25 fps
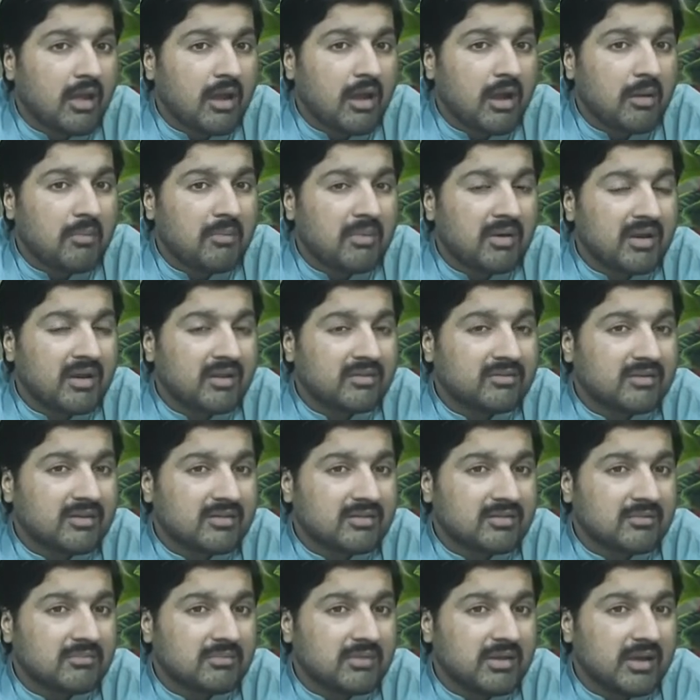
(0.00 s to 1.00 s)
हमारा
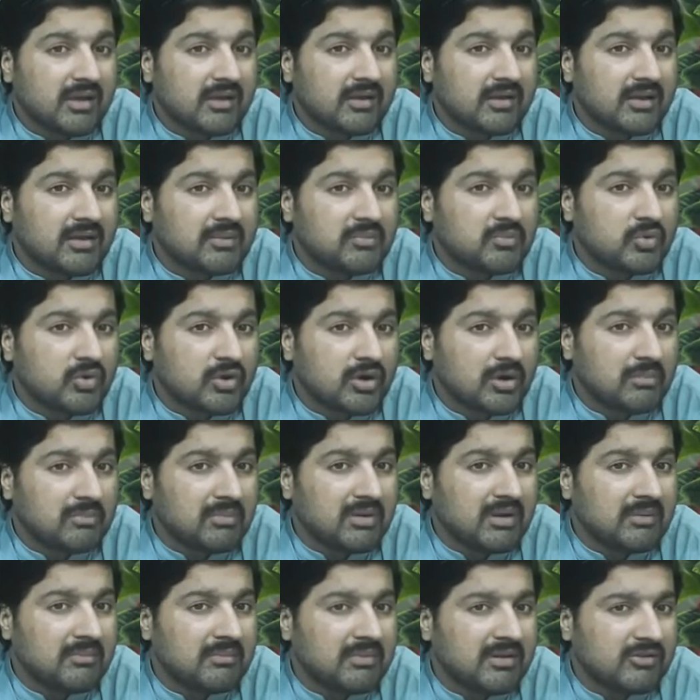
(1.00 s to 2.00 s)
जिसम एक
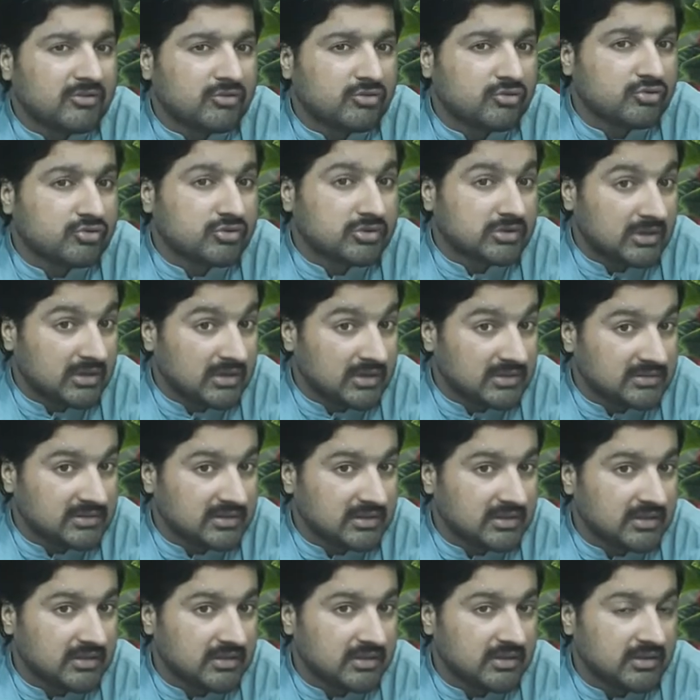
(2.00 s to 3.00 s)
नामुकम्मल महसूस कराता
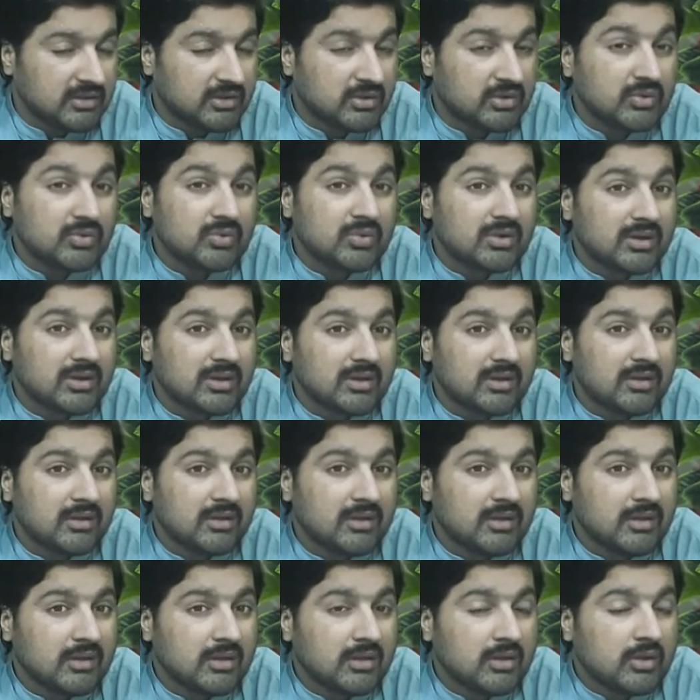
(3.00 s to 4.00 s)
है क्योंकि
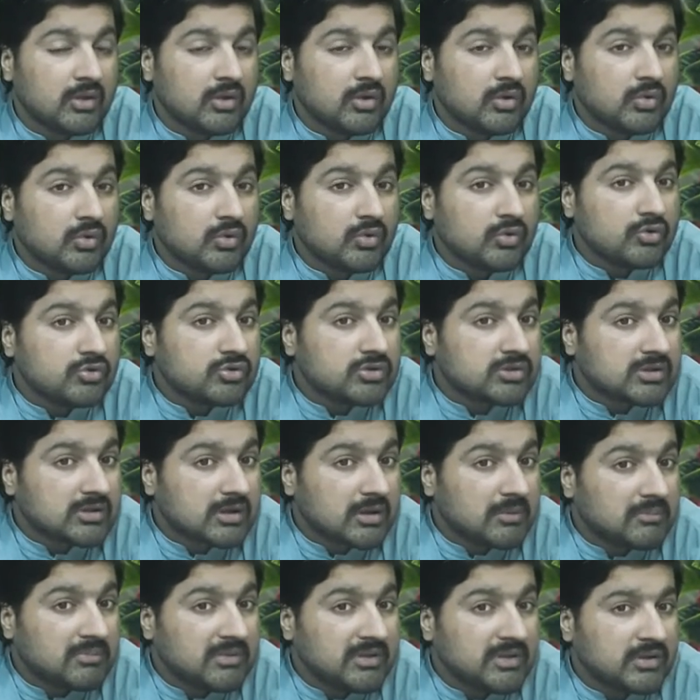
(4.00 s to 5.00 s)
उस
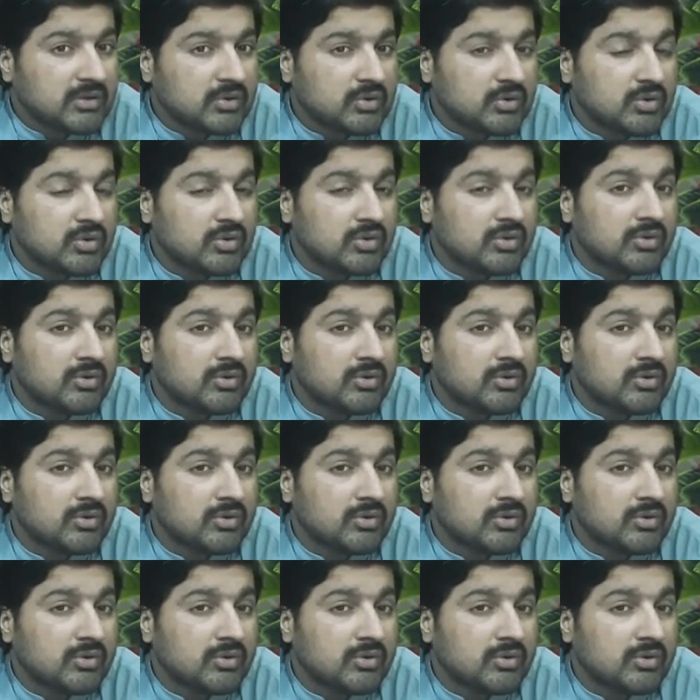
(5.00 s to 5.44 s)
कमी को